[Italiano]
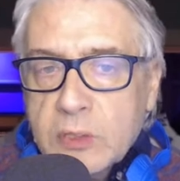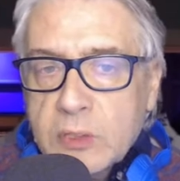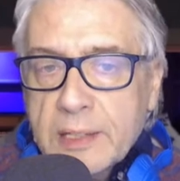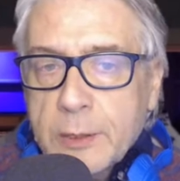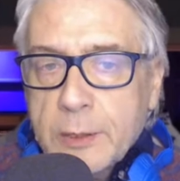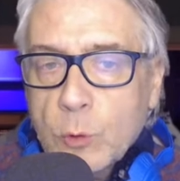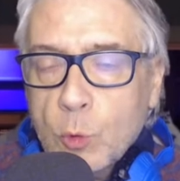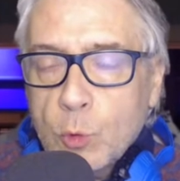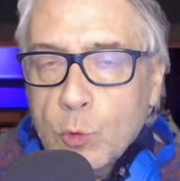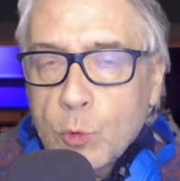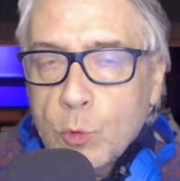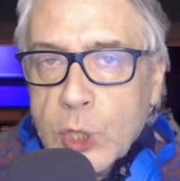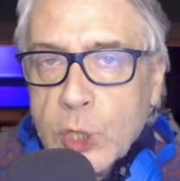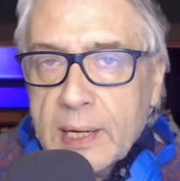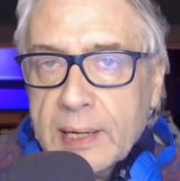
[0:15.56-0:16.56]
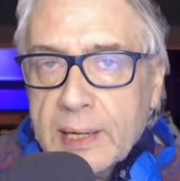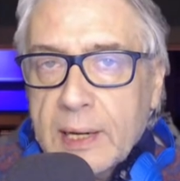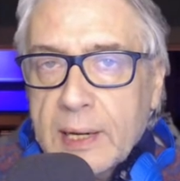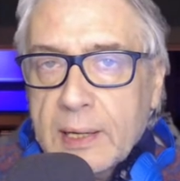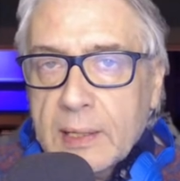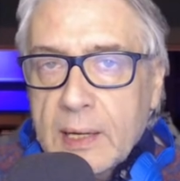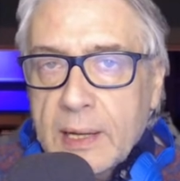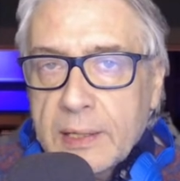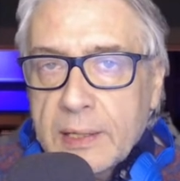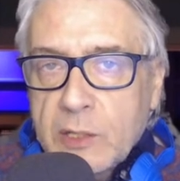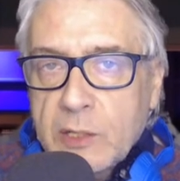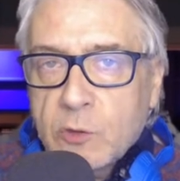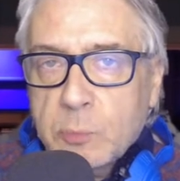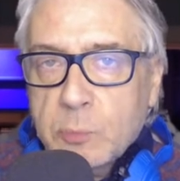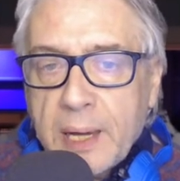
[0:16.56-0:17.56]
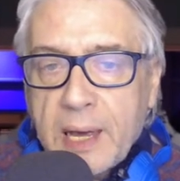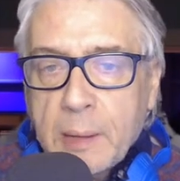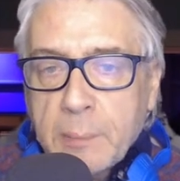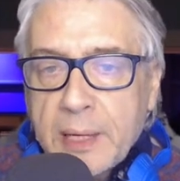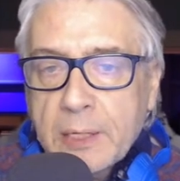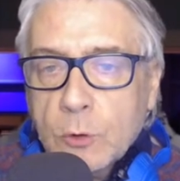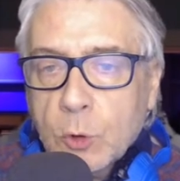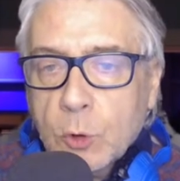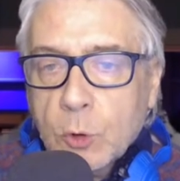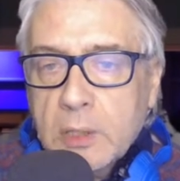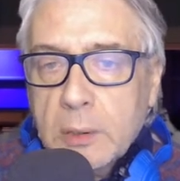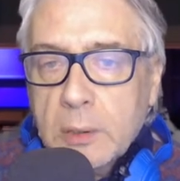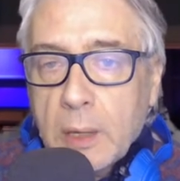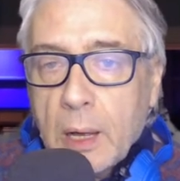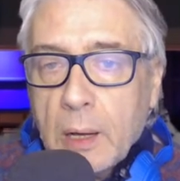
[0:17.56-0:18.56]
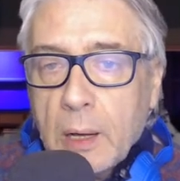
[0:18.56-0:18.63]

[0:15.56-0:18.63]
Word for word: denuncia che il dispiegamento di eh,